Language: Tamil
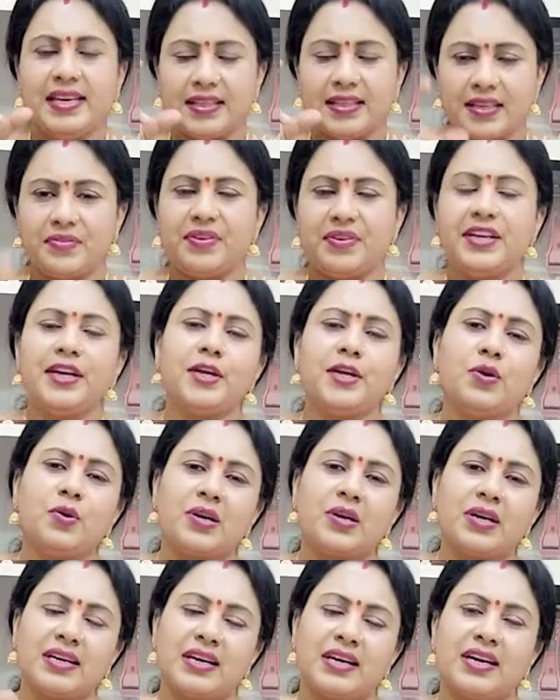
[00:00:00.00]
இந்த
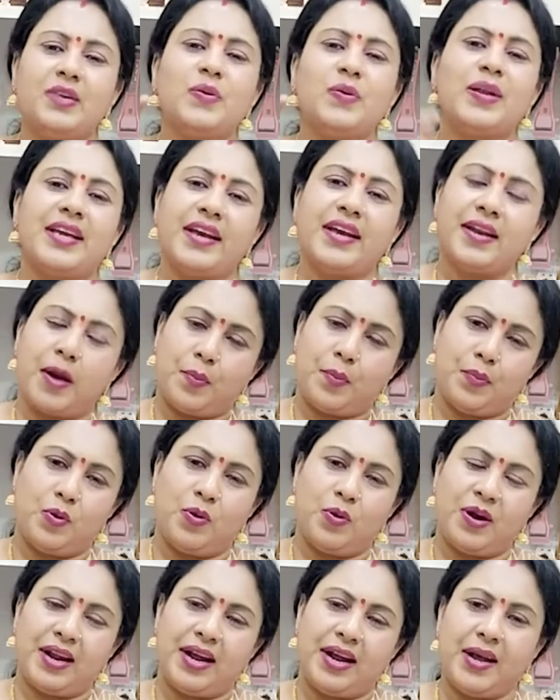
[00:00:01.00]
வீடியோவுக்கு நடுவுலையே நான்
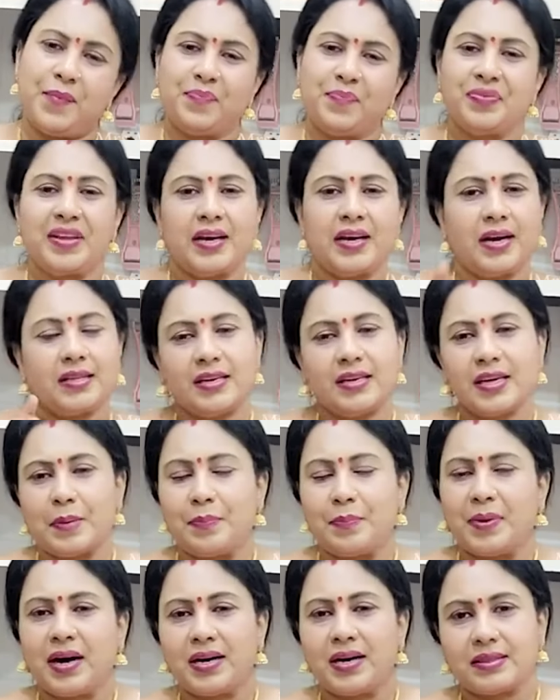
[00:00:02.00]
போடுறேன் அது
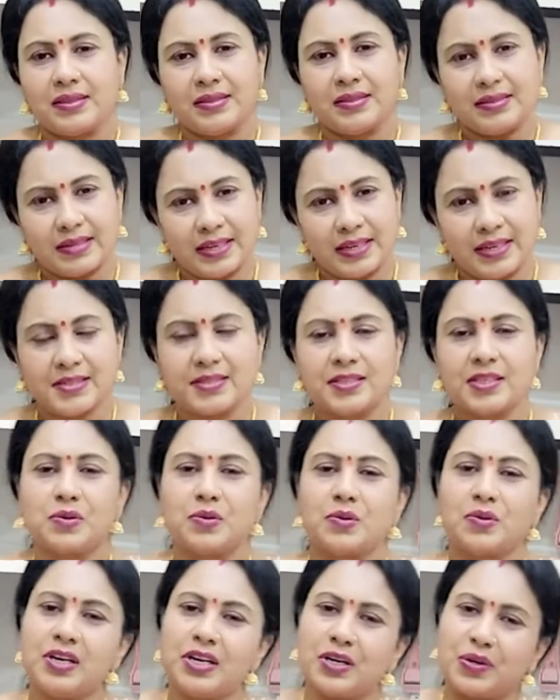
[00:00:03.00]
நீங்கள் பார்த்து
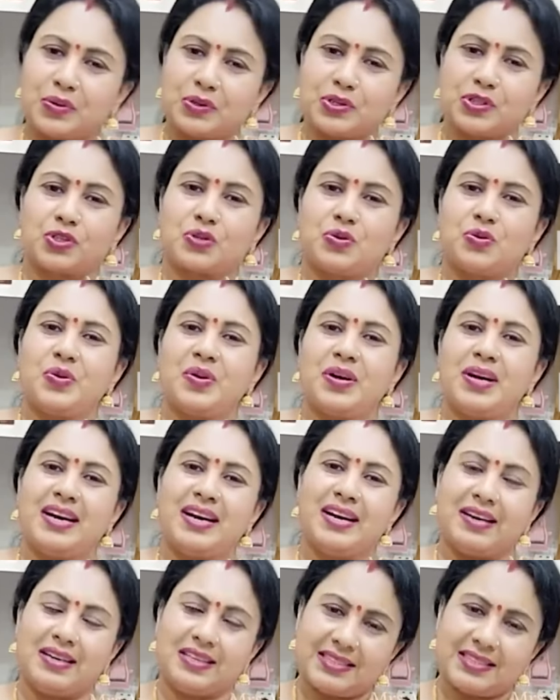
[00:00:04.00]
எழுதிக்கோங்க குறிச்சிக்கோங்க
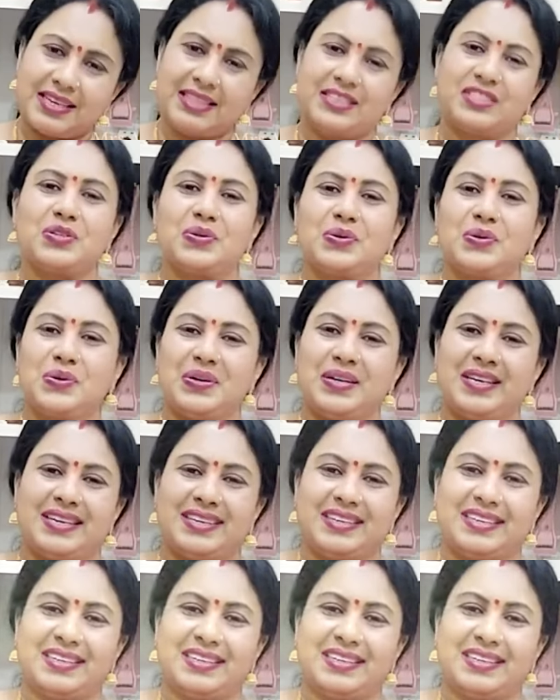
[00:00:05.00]
செஞ்சுக்கோங்க